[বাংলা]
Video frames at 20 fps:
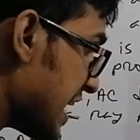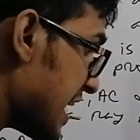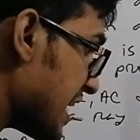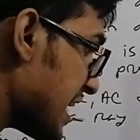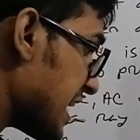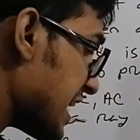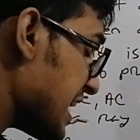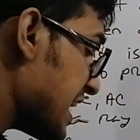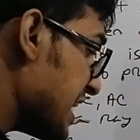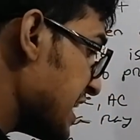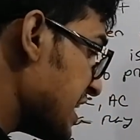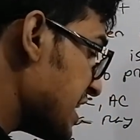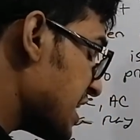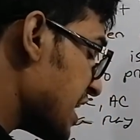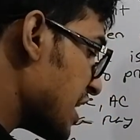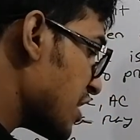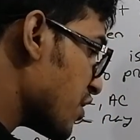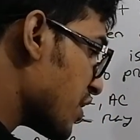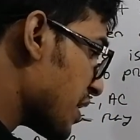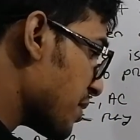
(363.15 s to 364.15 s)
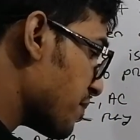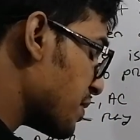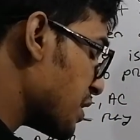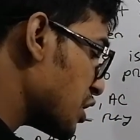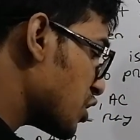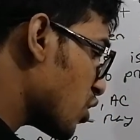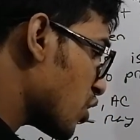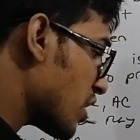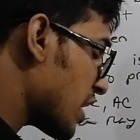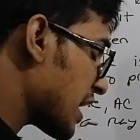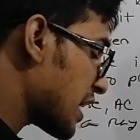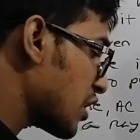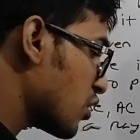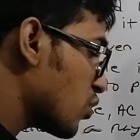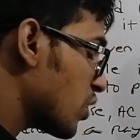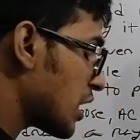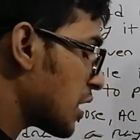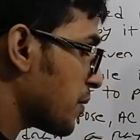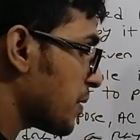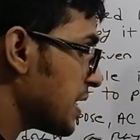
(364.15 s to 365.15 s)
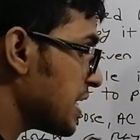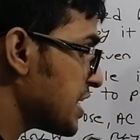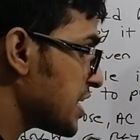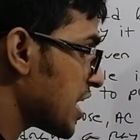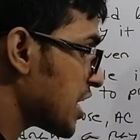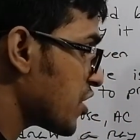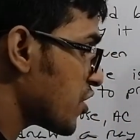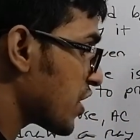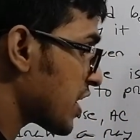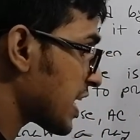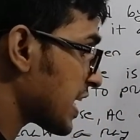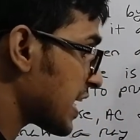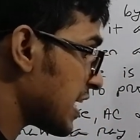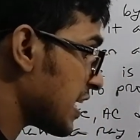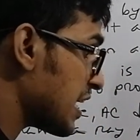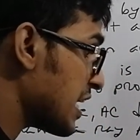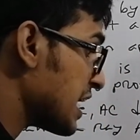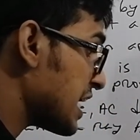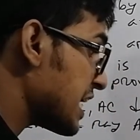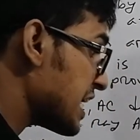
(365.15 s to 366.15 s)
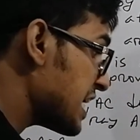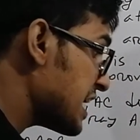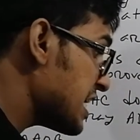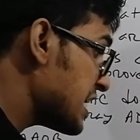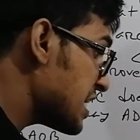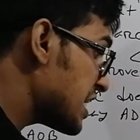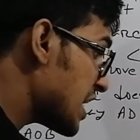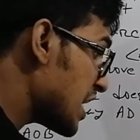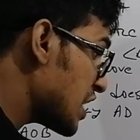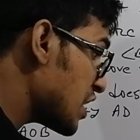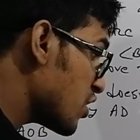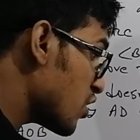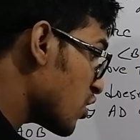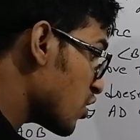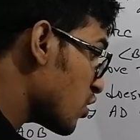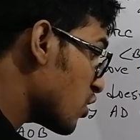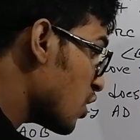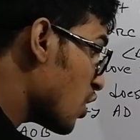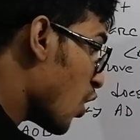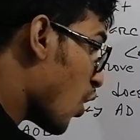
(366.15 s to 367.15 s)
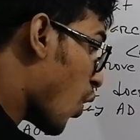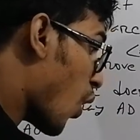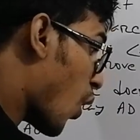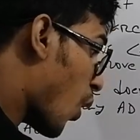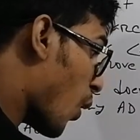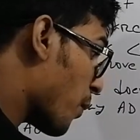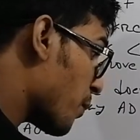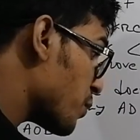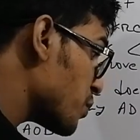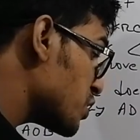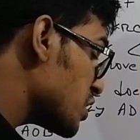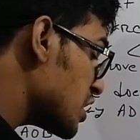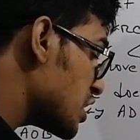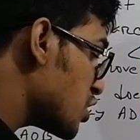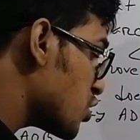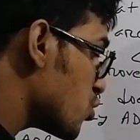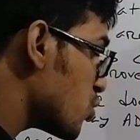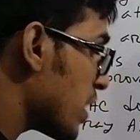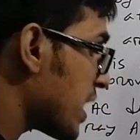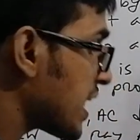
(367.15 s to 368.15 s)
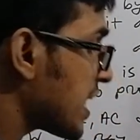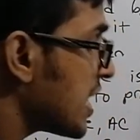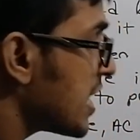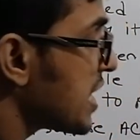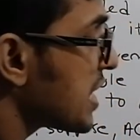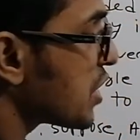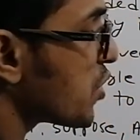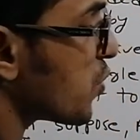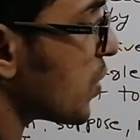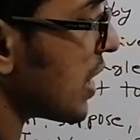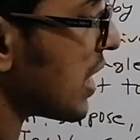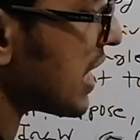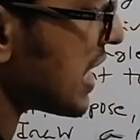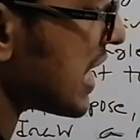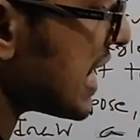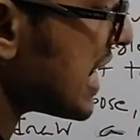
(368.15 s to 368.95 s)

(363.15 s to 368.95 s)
এর ইন্টেরিয়র এই ভিতরের অ্যাঙ্গেলগুলোকে বলে ইন্টেরিয়র অ্যাঙ্গেল ইন্টেরিয়র অপোজিট টু অ্যাঙ্গেলের ইকুয়াল